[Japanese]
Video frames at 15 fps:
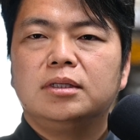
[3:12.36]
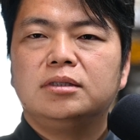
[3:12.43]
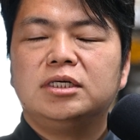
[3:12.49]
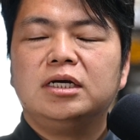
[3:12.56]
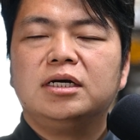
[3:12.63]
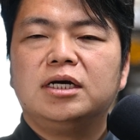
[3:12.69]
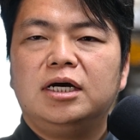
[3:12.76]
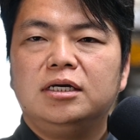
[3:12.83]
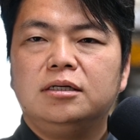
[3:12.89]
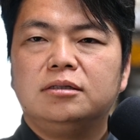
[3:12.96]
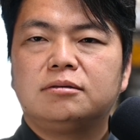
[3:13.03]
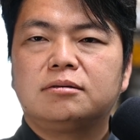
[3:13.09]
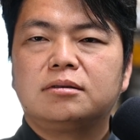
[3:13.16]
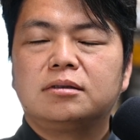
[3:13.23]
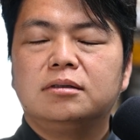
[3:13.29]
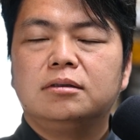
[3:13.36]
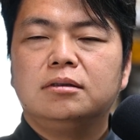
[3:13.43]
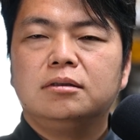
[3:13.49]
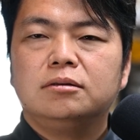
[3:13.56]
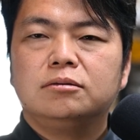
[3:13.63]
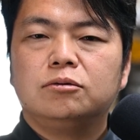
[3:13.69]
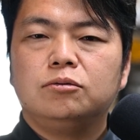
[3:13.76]
前回
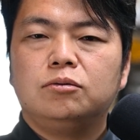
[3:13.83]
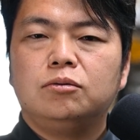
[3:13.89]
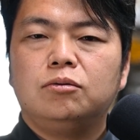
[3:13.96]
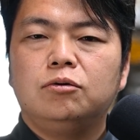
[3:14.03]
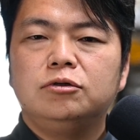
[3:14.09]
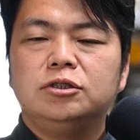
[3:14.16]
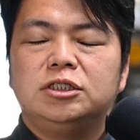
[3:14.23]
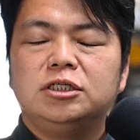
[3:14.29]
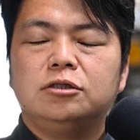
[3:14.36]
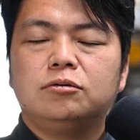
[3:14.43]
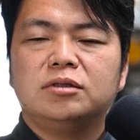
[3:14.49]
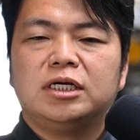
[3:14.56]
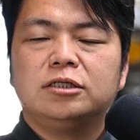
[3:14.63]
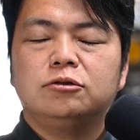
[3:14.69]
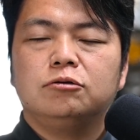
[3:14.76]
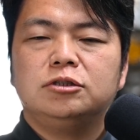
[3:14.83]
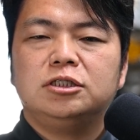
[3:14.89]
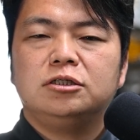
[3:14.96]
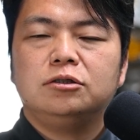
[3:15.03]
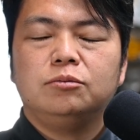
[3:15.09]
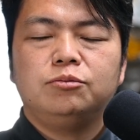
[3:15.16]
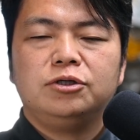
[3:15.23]
そのオイルシールと
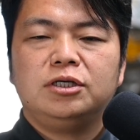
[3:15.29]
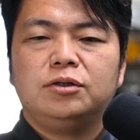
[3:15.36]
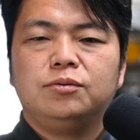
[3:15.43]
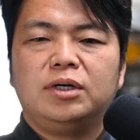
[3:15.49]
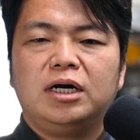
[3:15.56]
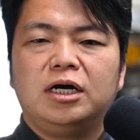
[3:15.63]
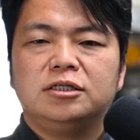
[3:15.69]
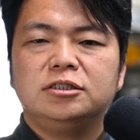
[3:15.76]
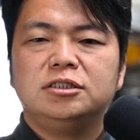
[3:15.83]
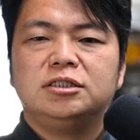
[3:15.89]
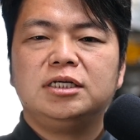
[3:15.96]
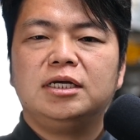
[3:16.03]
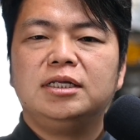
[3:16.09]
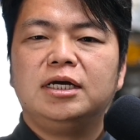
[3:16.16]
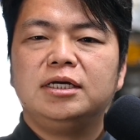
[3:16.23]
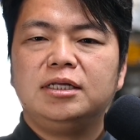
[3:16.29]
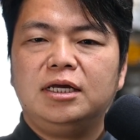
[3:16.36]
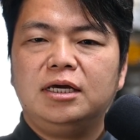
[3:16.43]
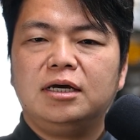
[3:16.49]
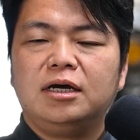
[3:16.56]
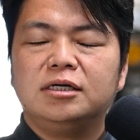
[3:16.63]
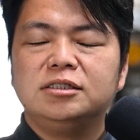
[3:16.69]
ダストシールの部品は外していない
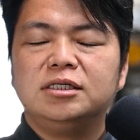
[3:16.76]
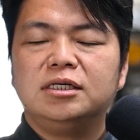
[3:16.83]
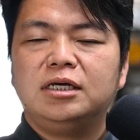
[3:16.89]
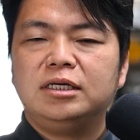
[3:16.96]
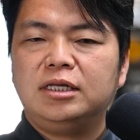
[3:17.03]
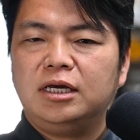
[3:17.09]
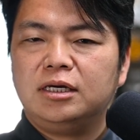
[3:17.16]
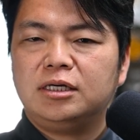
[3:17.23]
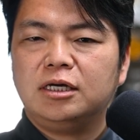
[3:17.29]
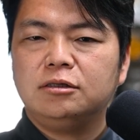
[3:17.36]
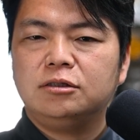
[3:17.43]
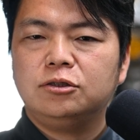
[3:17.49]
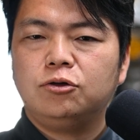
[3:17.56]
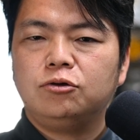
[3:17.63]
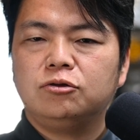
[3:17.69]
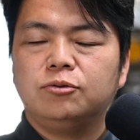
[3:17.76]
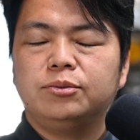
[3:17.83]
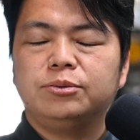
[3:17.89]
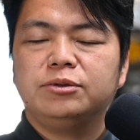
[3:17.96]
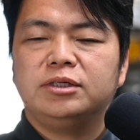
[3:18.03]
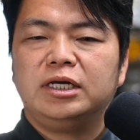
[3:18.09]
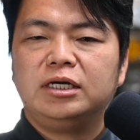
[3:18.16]
で外さないで減衰力の
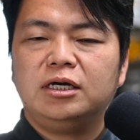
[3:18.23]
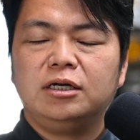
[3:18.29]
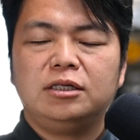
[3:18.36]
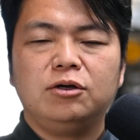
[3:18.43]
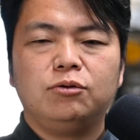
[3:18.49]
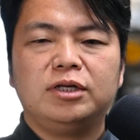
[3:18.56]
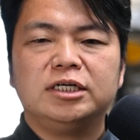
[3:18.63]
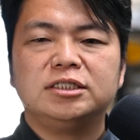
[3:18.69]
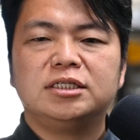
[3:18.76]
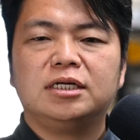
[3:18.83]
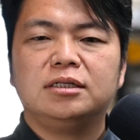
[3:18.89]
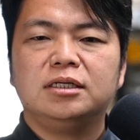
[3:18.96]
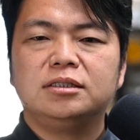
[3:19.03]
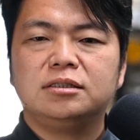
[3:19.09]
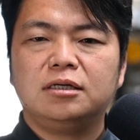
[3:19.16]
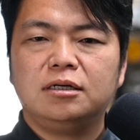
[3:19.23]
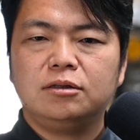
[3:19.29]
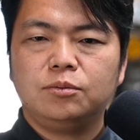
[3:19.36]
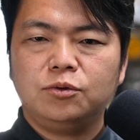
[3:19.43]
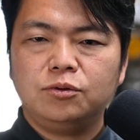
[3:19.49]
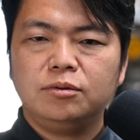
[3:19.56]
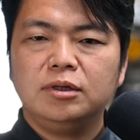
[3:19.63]
部分だけに手を出したんですけれ
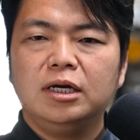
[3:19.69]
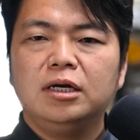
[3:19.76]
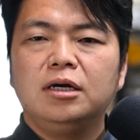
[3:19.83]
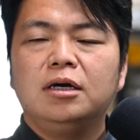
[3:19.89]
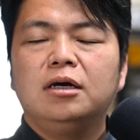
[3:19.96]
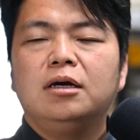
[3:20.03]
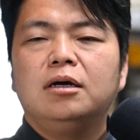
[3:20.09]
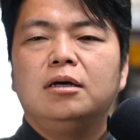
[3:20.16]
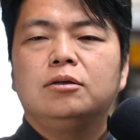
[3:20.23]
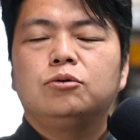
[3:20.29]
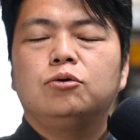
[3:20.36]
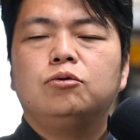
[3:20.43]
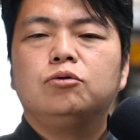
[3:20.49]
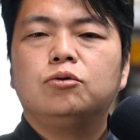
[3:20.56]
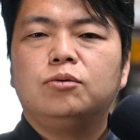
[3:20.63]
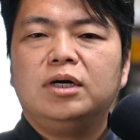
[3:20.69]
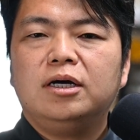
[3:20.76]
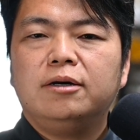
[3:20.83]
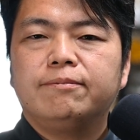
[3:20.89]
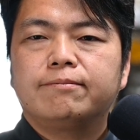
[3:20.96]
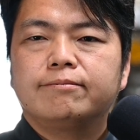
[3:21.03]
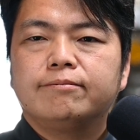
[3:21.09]
どもということ
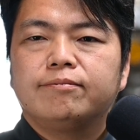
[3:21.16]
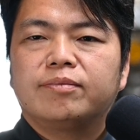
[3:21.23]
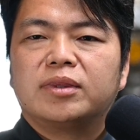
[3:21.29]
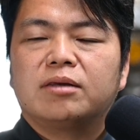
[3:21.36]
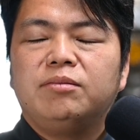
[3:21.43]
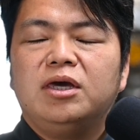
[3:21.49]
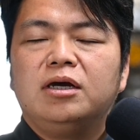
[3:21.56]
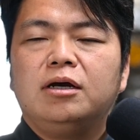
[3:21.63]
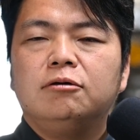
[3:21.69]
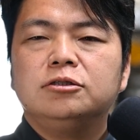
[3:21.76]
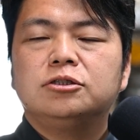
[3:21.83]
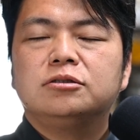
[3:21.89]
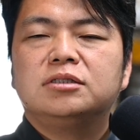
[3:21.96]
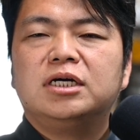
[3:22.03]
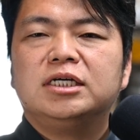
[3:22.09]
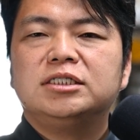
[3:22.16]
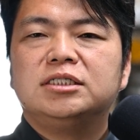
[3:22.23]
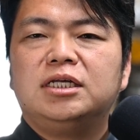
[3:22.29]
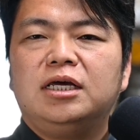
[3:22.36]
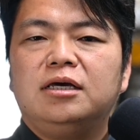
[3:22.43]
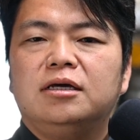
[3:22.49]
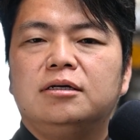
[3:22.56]
はメーカーの出荷
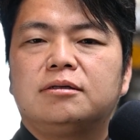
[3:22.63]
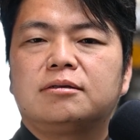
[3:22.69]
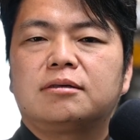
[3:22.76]
時で